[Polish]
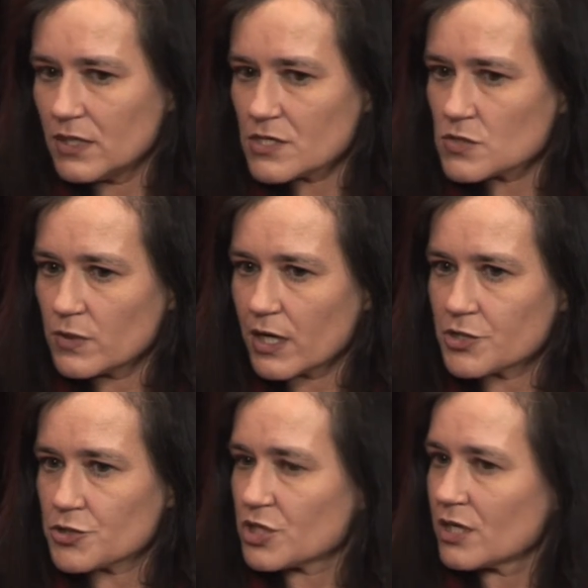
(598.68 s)
nie
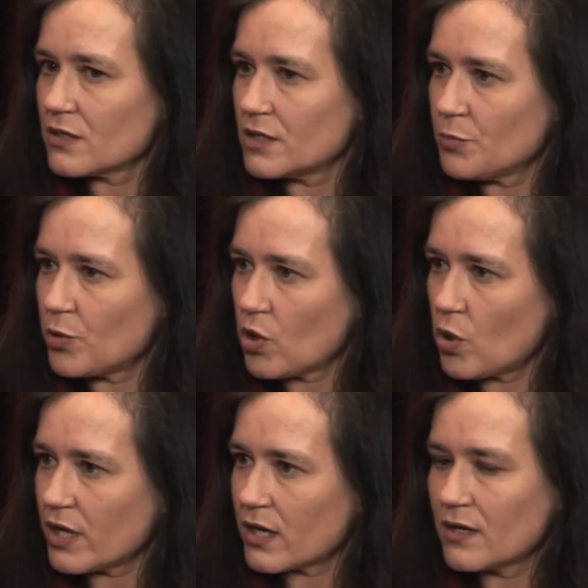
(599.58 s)
słychać o żadnych
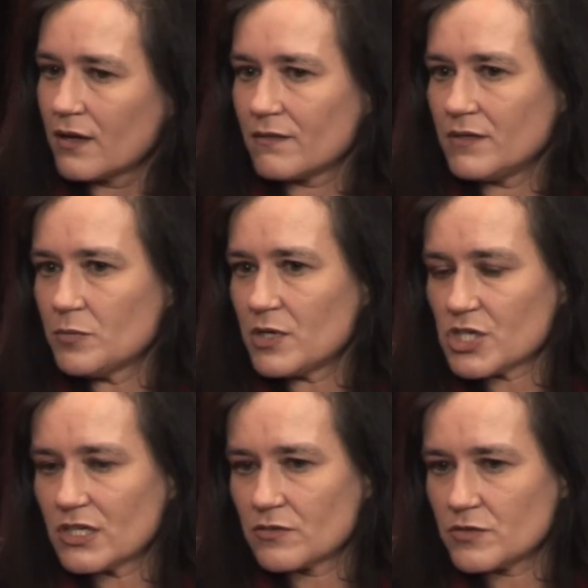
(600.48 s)
niepokojach, nie ma
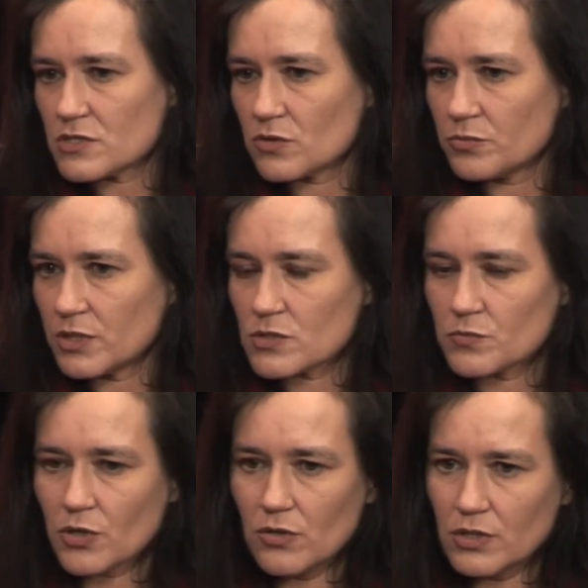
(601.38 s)
żadnych wystąpień
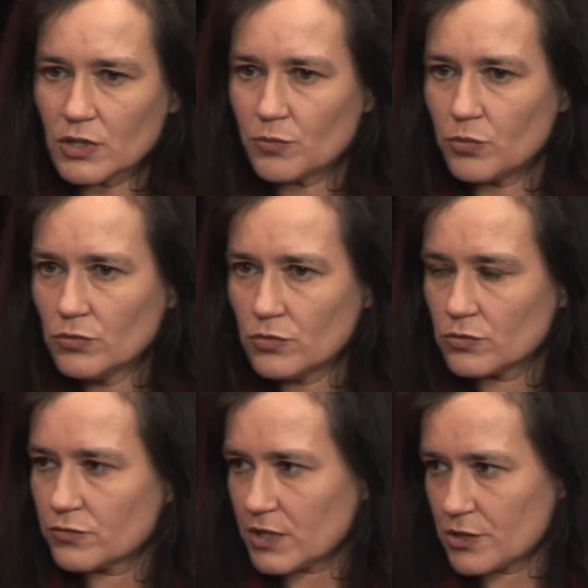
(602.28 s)
zbrojnych,
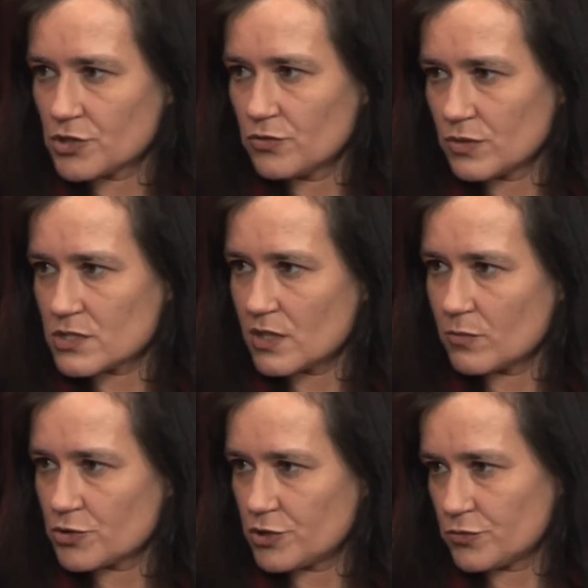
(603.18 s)
buntów, także turysta może